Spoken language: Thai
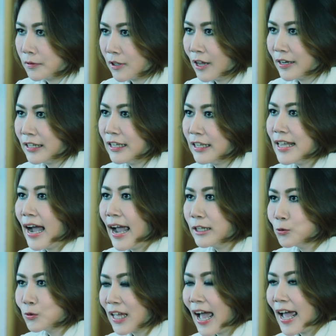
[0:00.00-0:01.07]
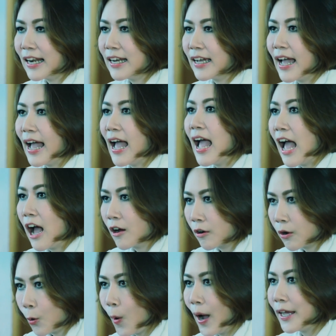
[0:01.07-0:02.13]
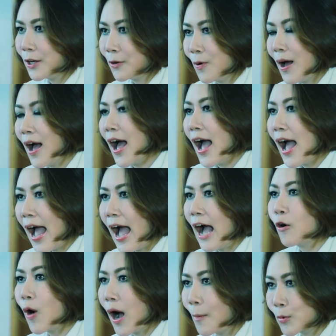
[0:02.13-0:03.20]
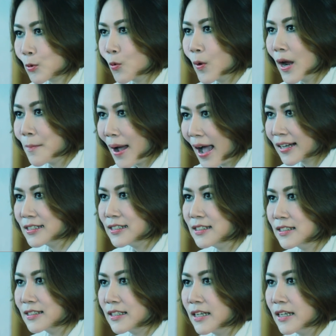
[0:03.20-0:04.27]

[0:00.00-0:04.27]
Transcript: ตอนนี้อยากให้ทุกท่านนะคะไขว่คว้าหาความรู้ให้มากขึ้น